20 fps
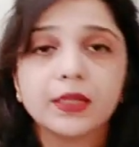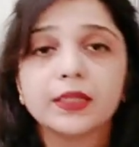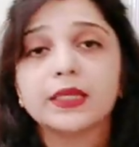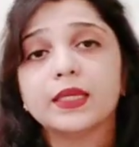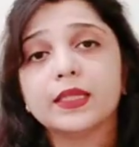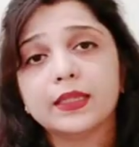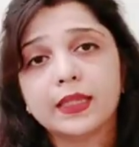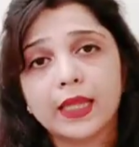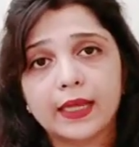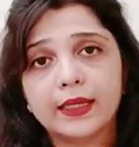पानी
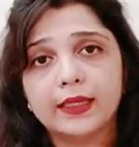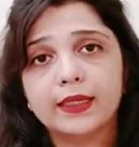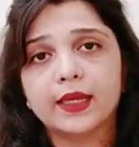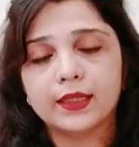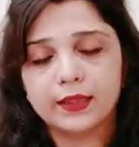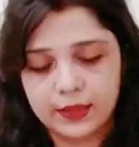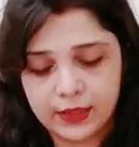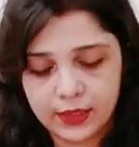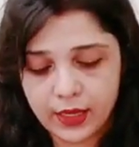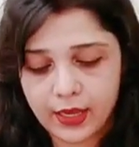की थैली
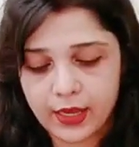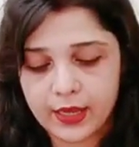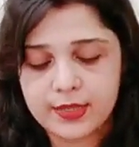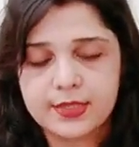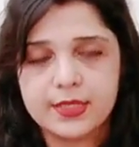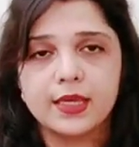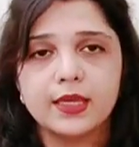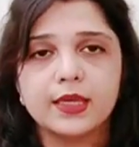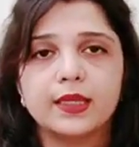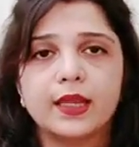आती है
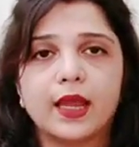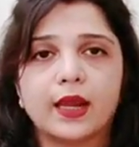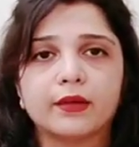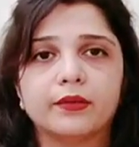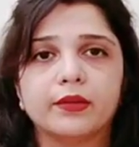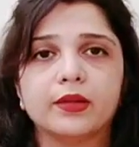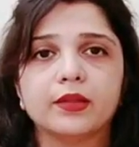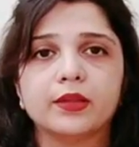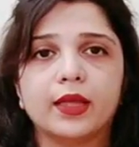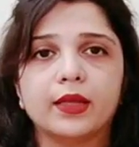ऐसी एक
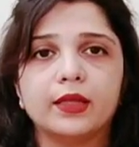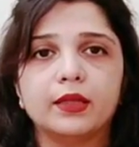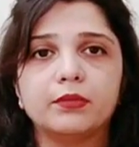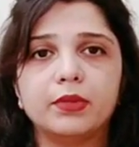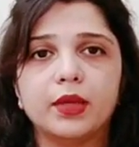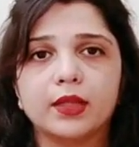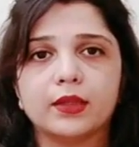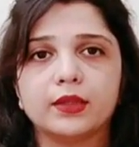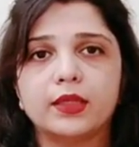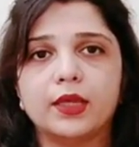इलेक्ट्रिक थैली
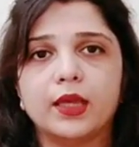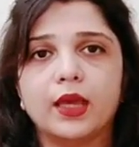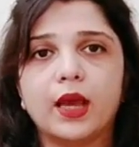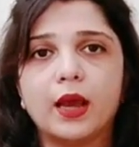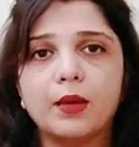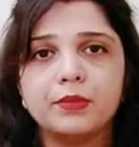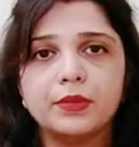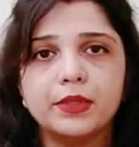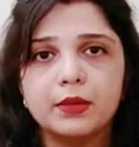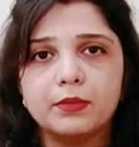भी आती है
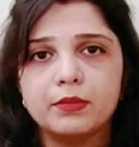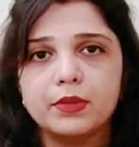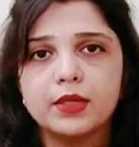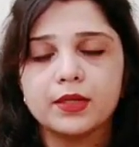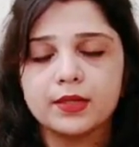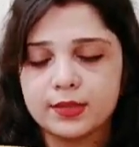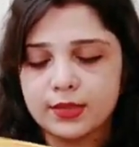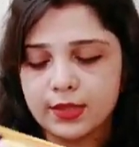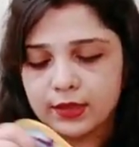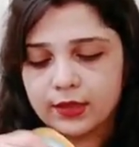आप ये भी
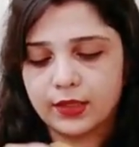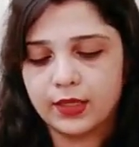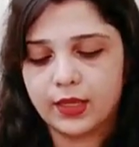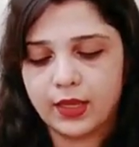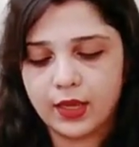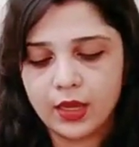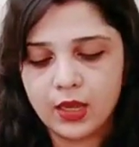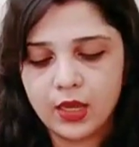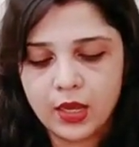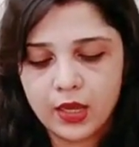रख सकते
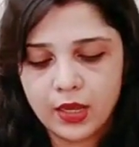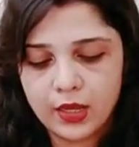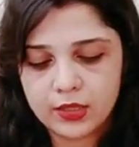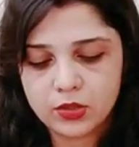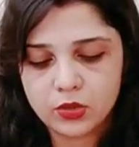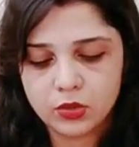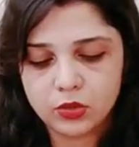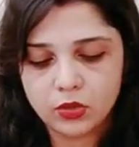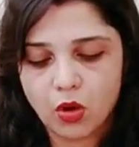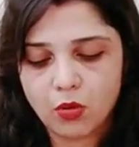हैं
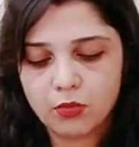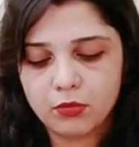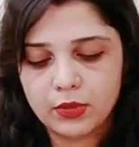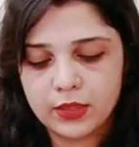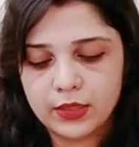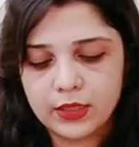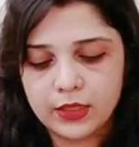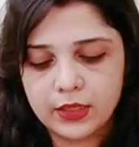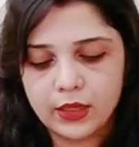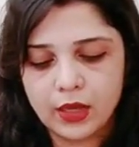इसको
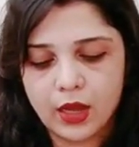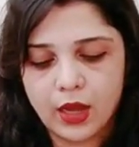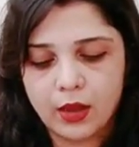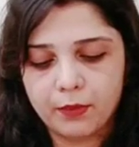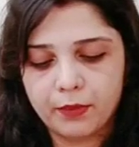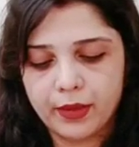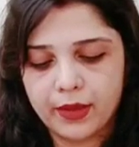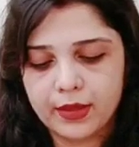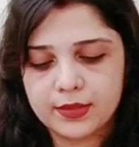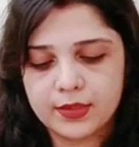नॉर्मली
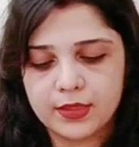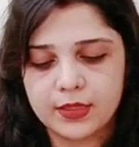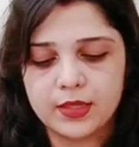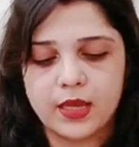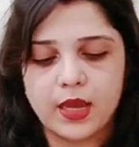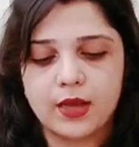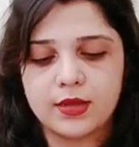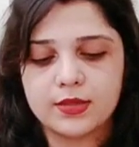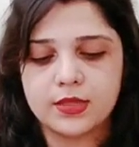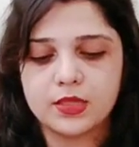आप ऐसे
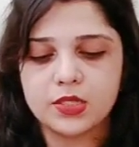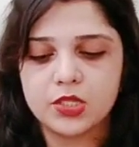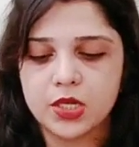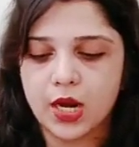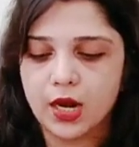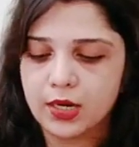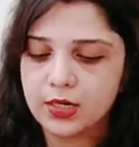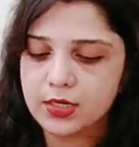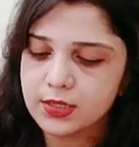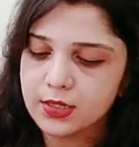यहाँ से
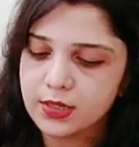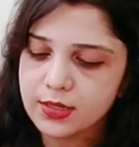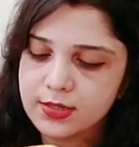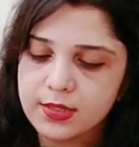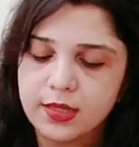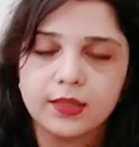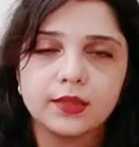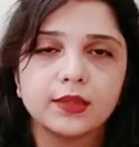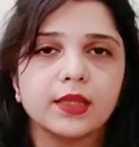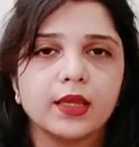चार्ज कर
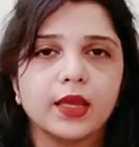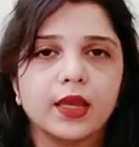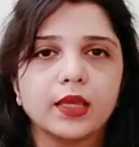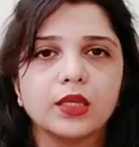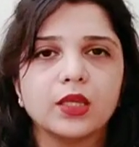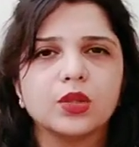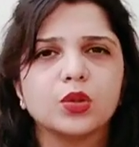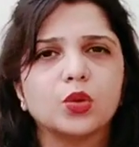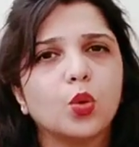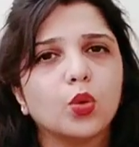सकते हैं
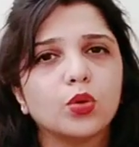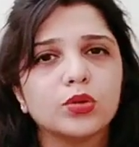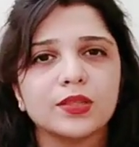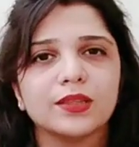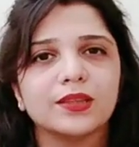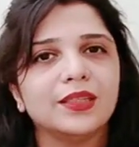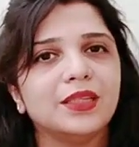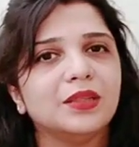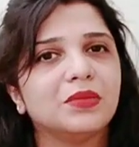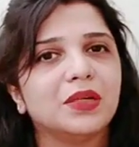ये दो से
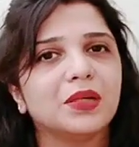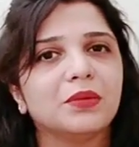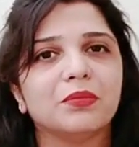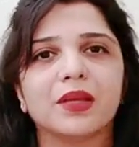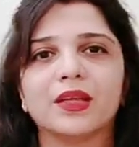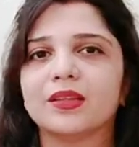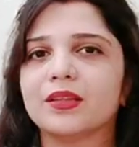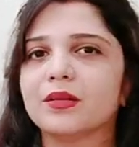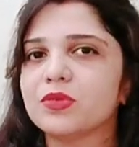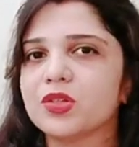तीन मिनट
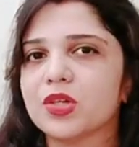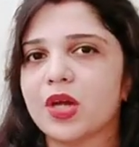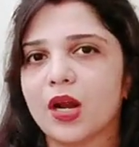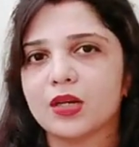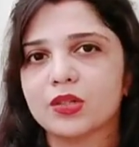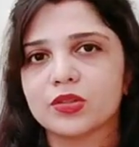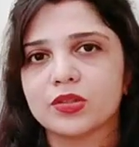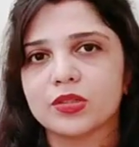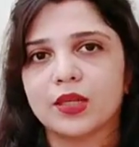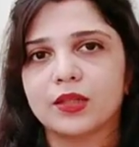में एकदम
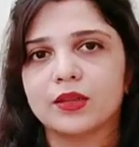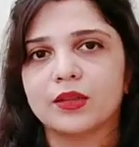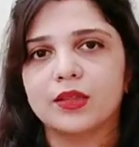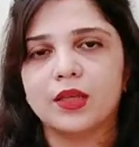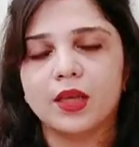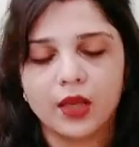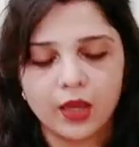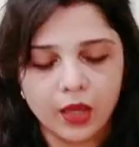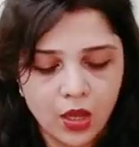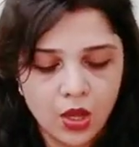चार्ज हो
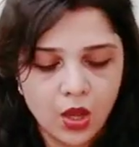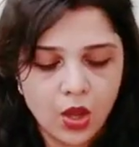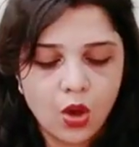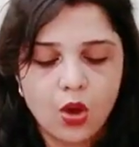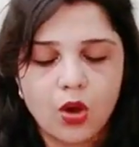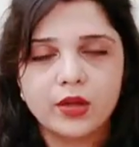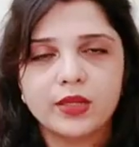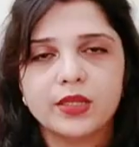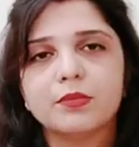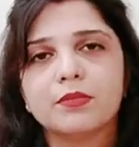जाती है
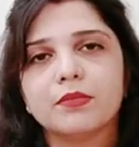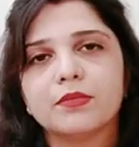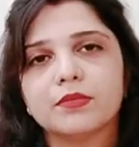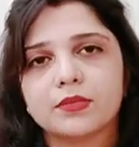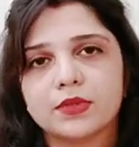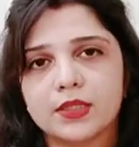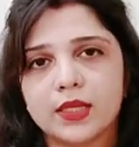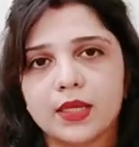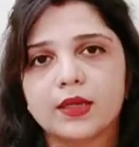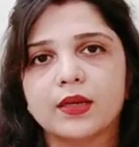और ये
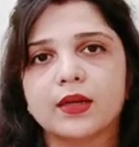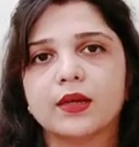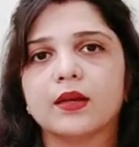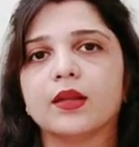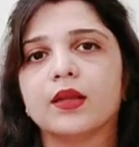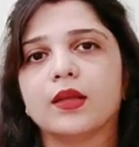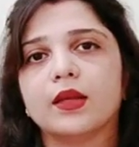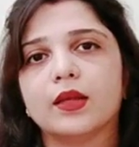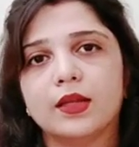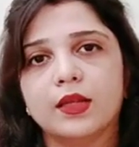सेक
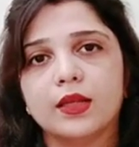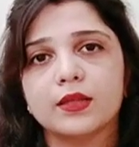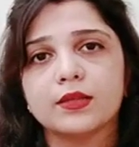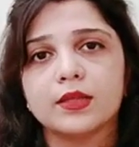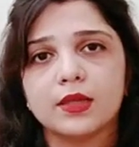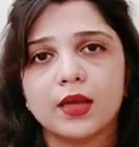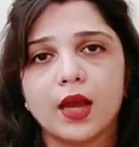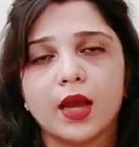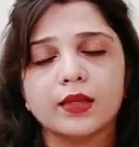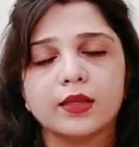करने के लिए
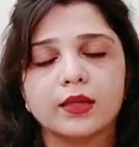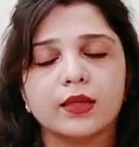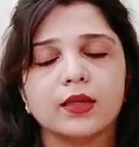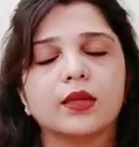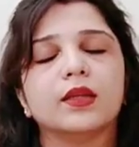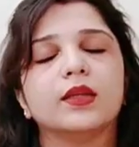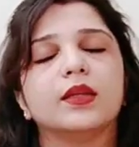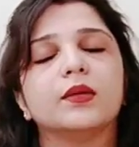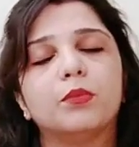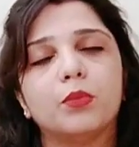सिकाई करने
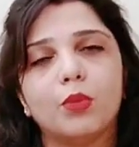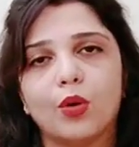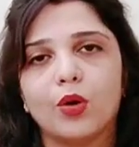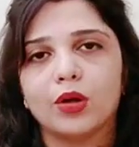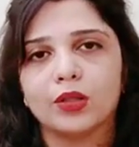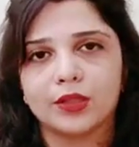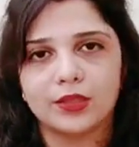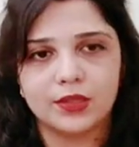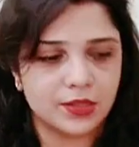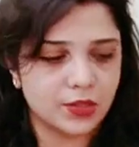के लिए
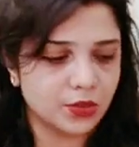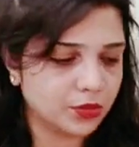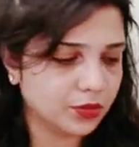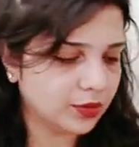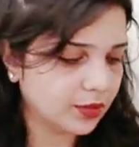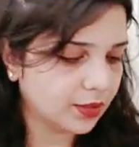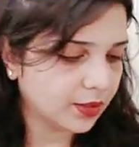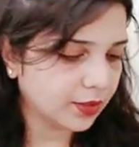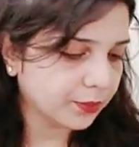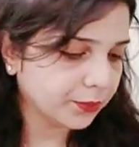बहुत अच्छी
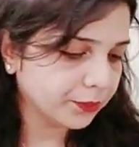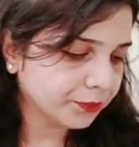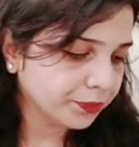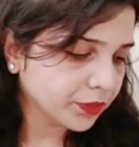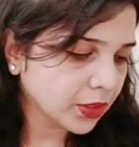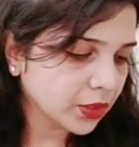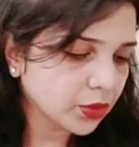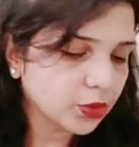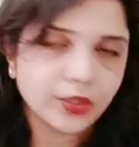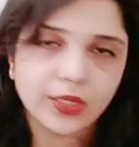होती है
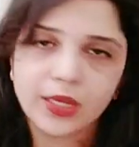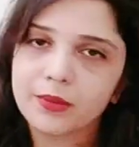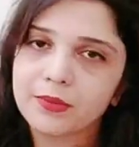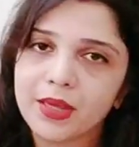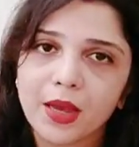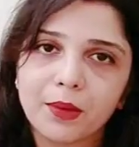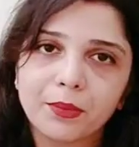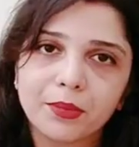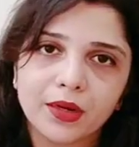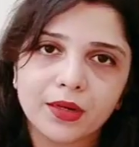तो ये
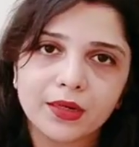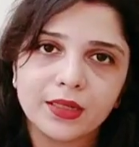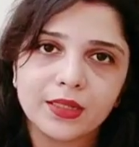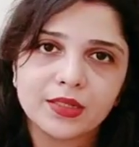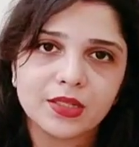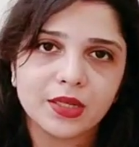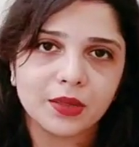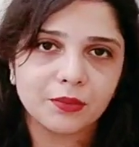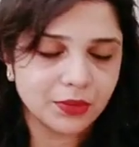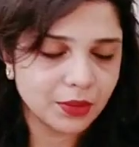भी आप रख
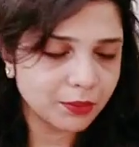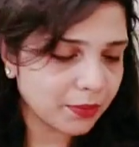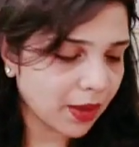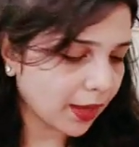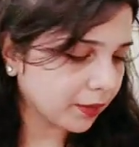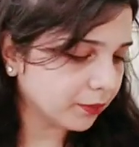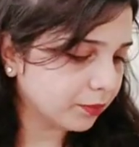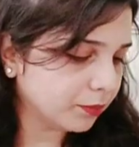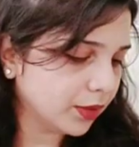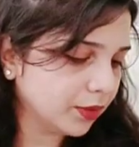लीजिए अपने
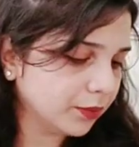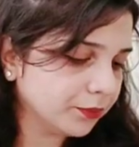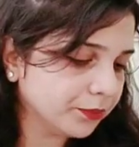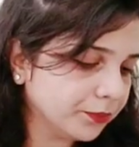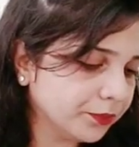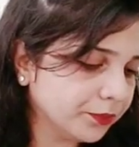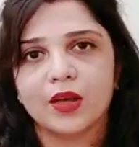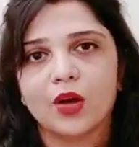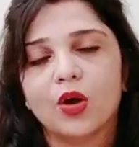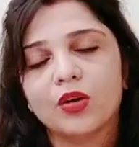बैग में
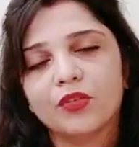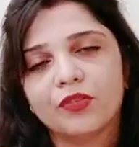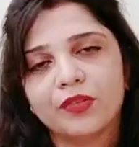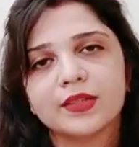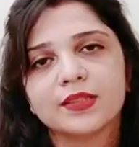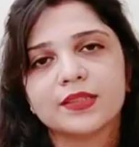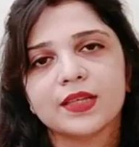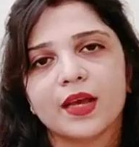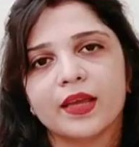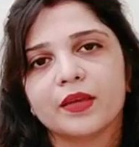और
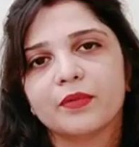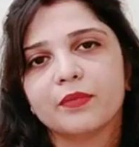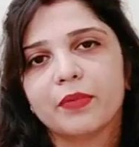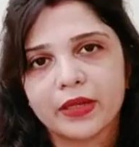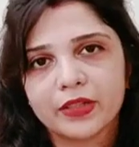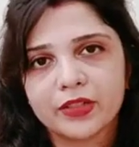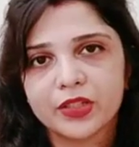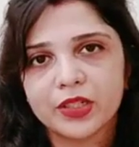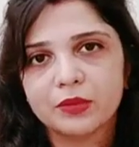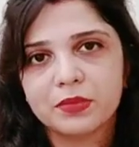फ्रेंड्स हाँ एक
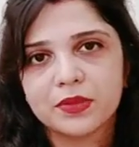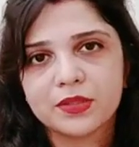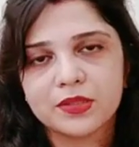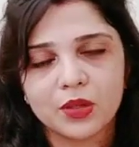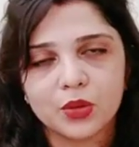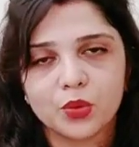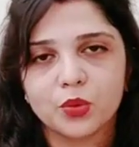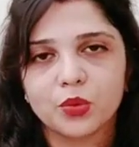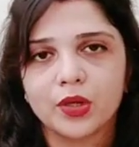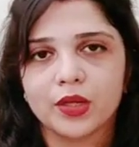बेडशीट भी
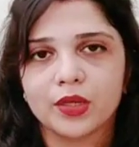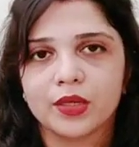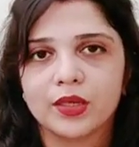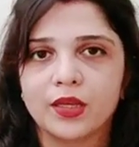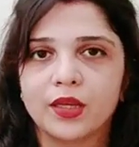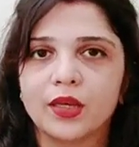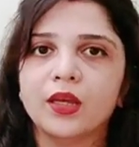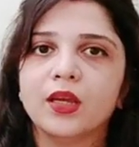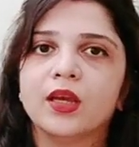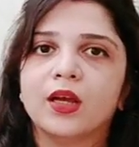ज़रूर
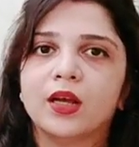रखिए